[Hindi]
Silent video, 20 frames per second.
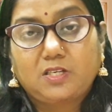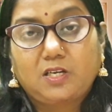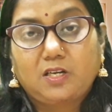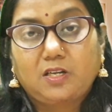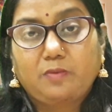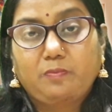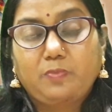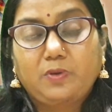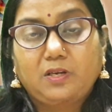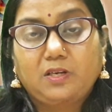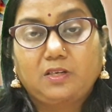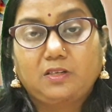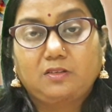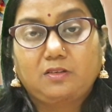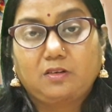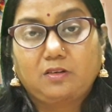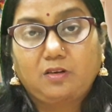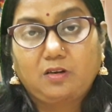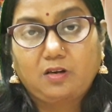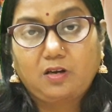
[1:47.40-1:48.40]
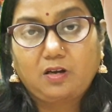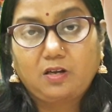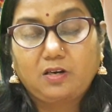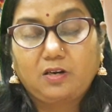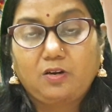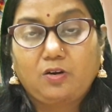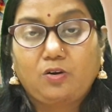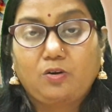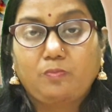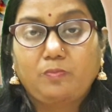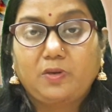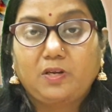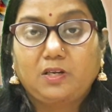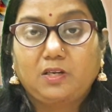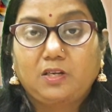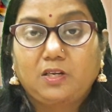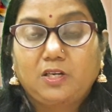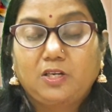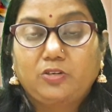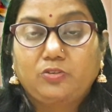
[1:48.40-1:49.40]
शहर में हर गांव
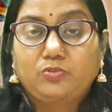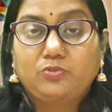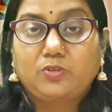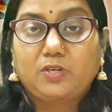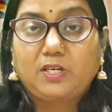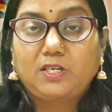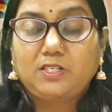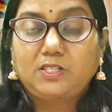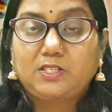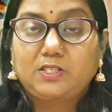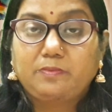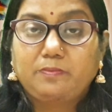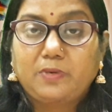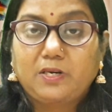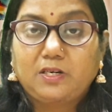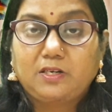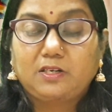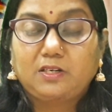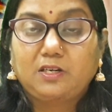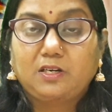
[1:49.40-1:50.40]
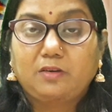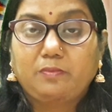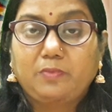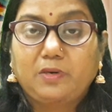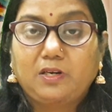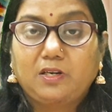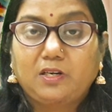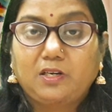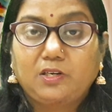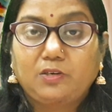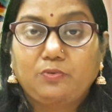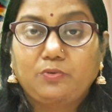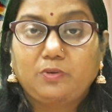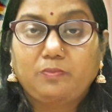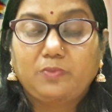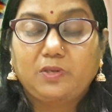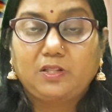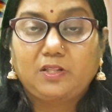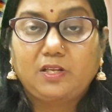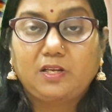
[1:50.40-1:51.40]
में जो है सीमेंट घर में लगे हुए
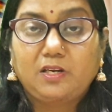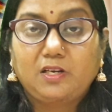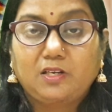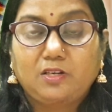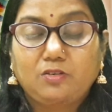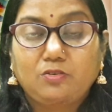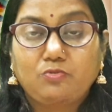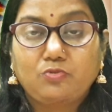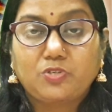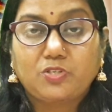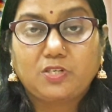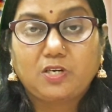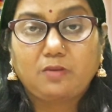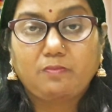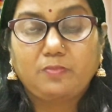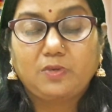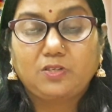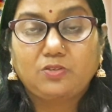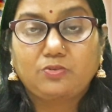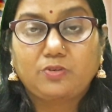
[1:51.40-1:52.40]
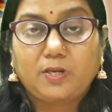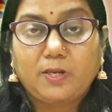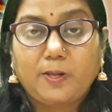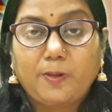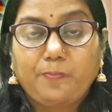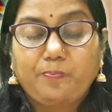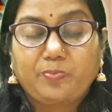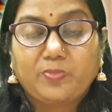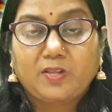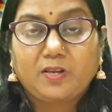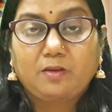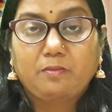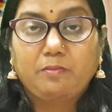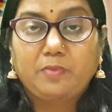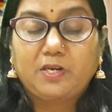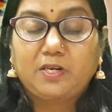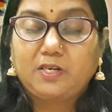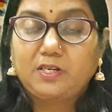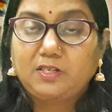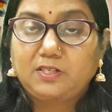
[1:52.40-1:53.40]
मिलते हैं लेकिन उस टाइम में जो है
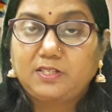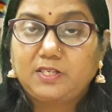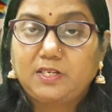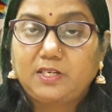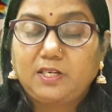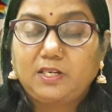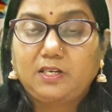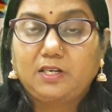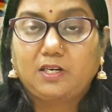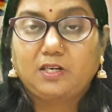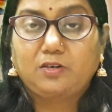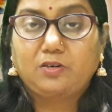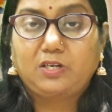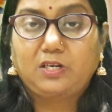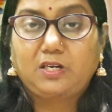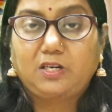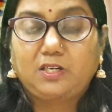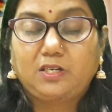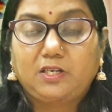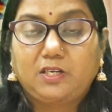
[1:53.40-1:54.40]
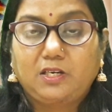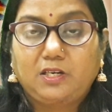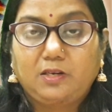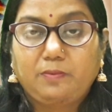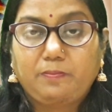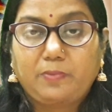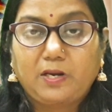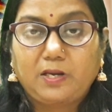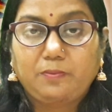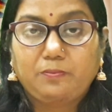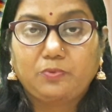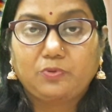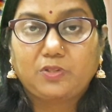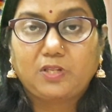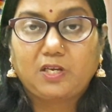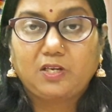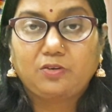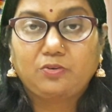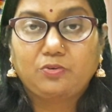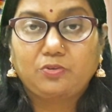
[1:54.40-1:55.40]
मिट्टी से ही घर की लिपाई
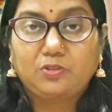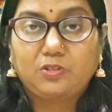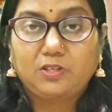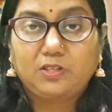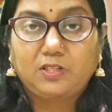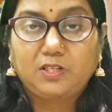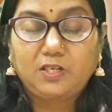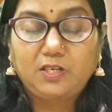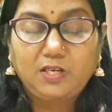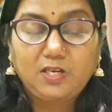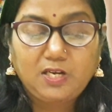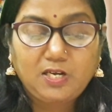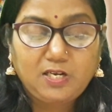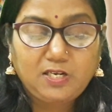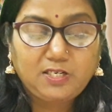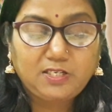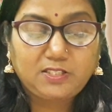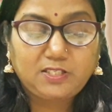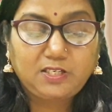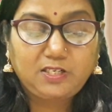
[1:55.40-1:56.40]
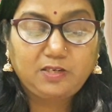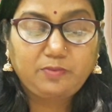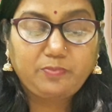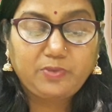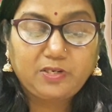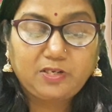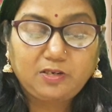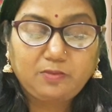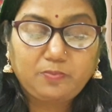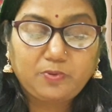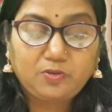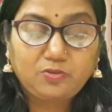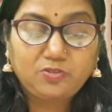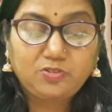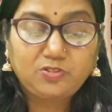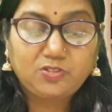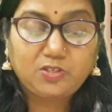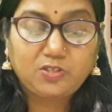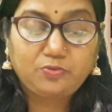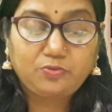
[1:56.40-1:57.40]
पोताई होती थी इसलिए मिट्टी
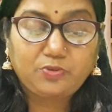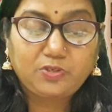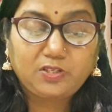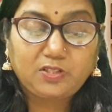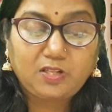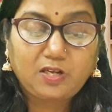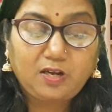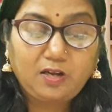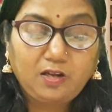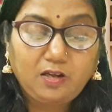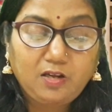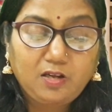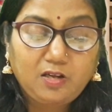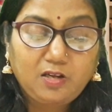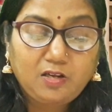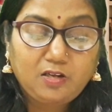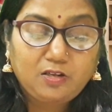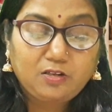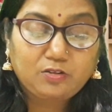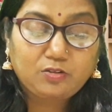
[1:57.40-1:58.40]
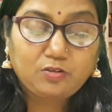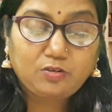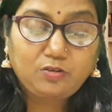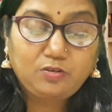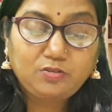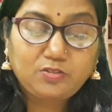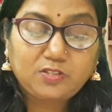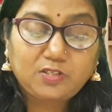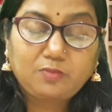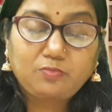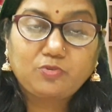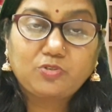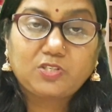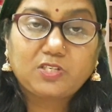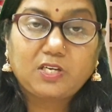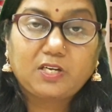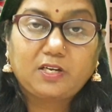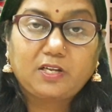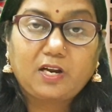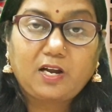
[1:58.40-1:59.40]
बहुत ज़रूरी था तो सब
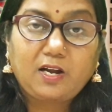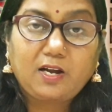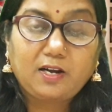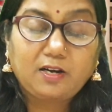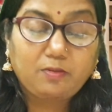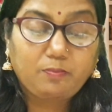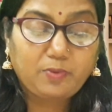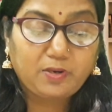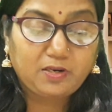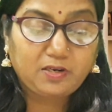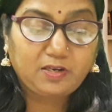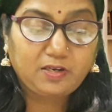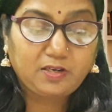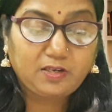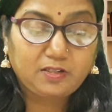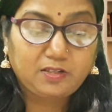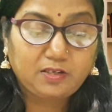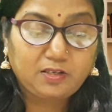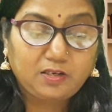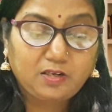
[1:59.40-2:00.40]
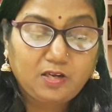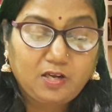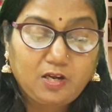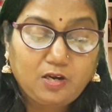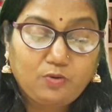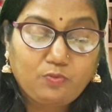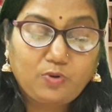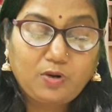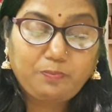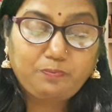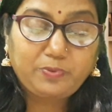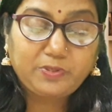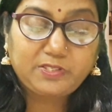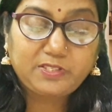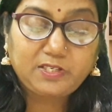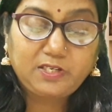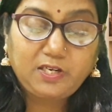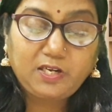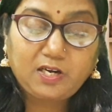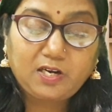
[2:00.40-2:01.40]
उसके ग्राहक बन गए थे वह
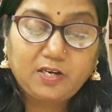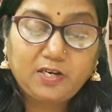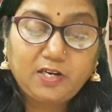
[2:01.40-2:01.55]
पिछले